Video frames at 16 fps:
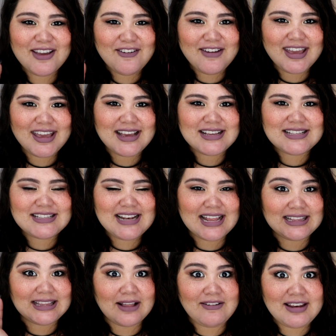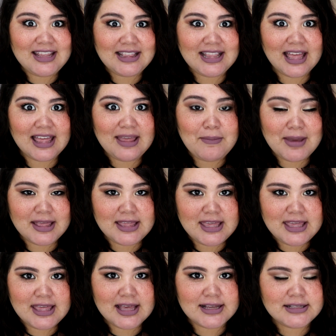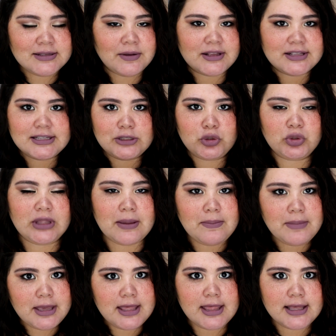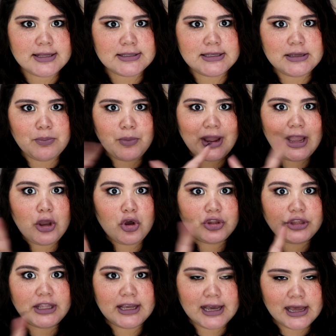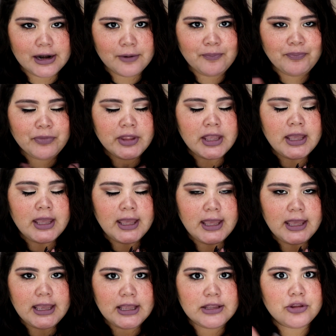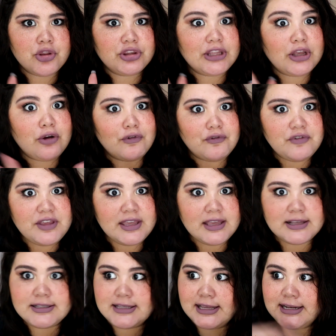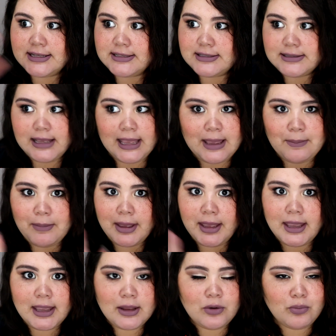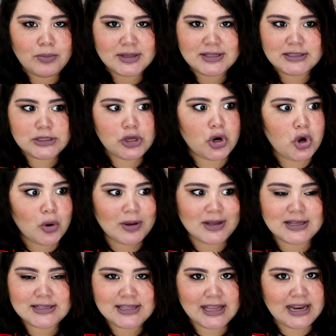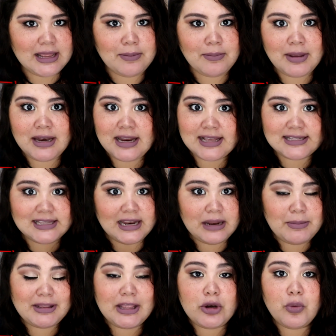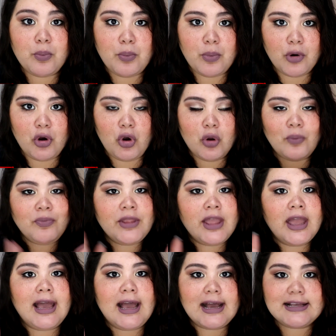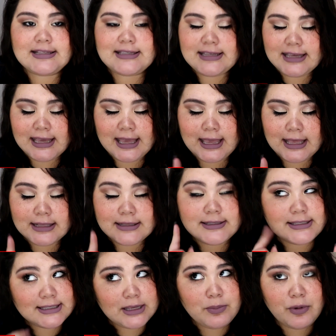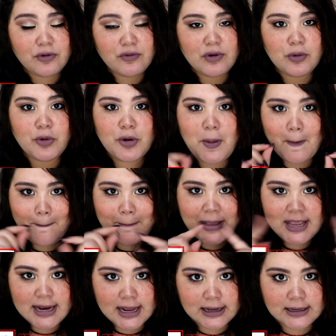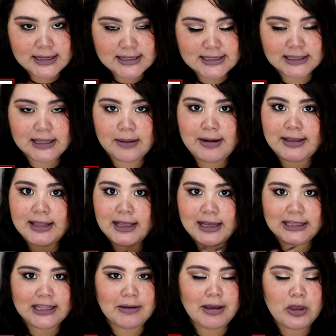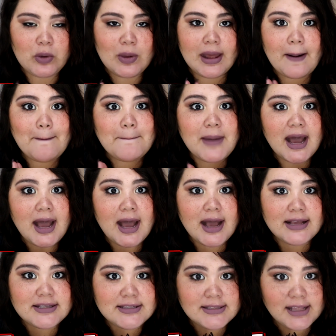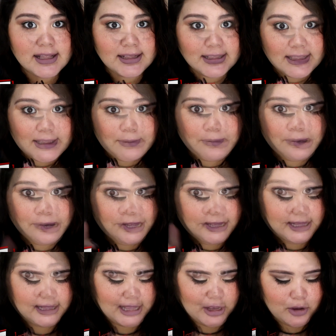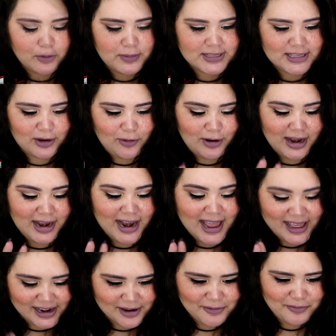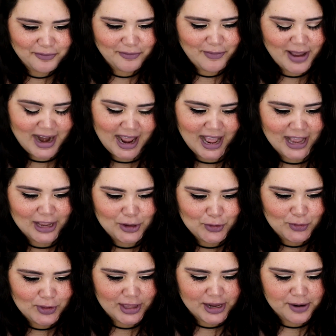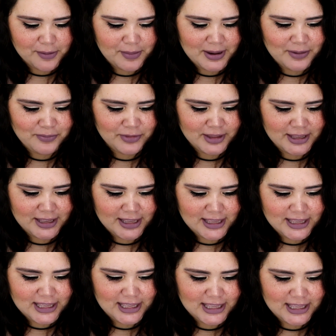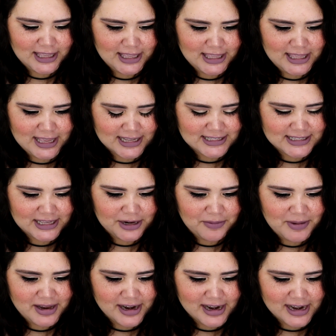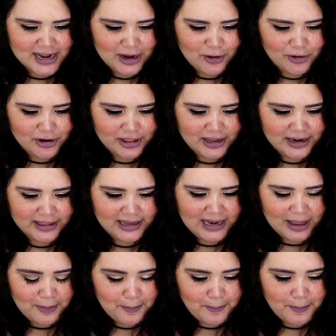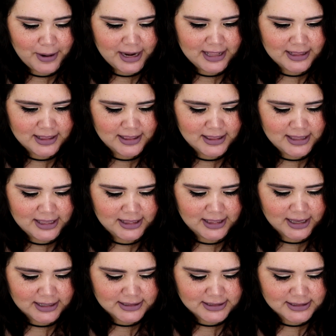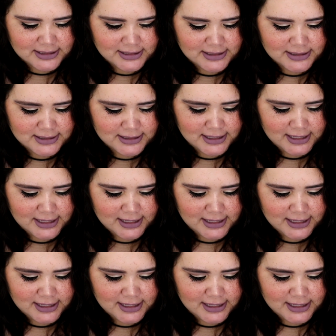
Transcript: que veas la tablita de medidas, así tú te mides y puedes cotejar eh, no te confíes si eres M en un vestido, no vas a ser M necesariamente en un polo. Así que sí, por favor, mira esa tablita que te va a ayudar bastante. Por aquí tengo mi celular para ayudarme y hacerme recordar de las prenditas.